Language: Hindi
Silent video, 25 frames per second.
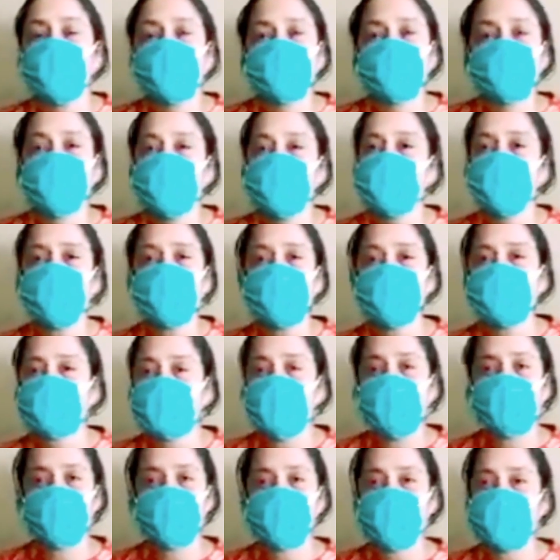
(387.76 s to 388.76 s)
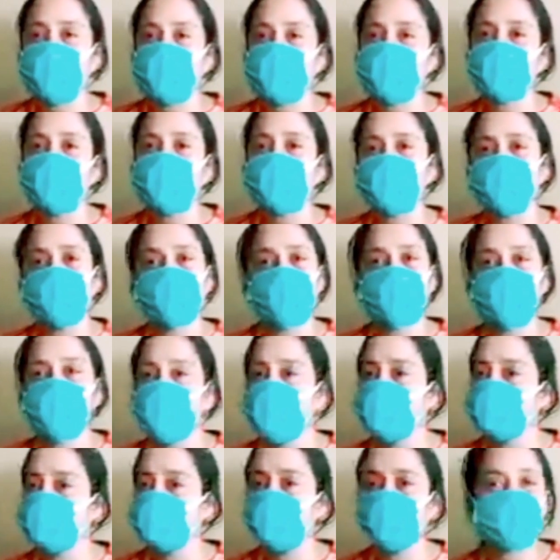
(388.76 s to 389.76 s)
दिल्ली में सर हमने बेड का किया
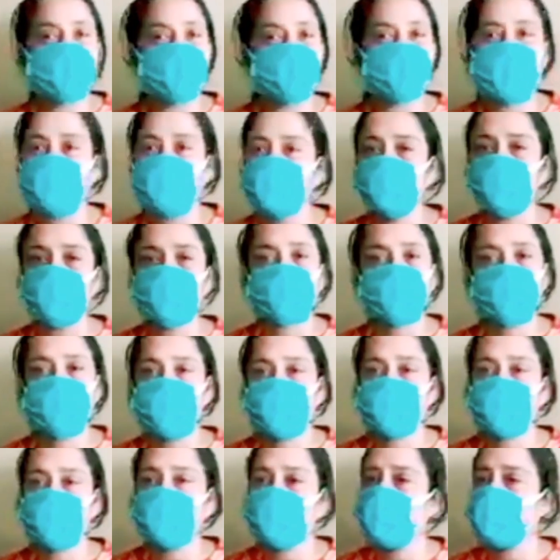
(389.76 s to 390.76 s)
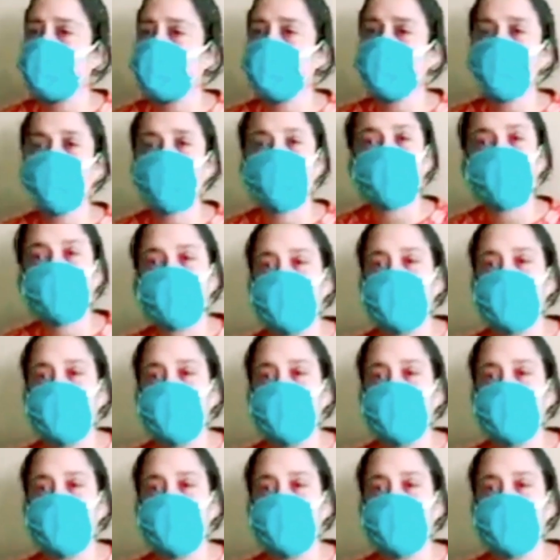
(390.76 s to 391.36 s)
बहुत पता नहीं था दिल्ली में कहीं भी जगह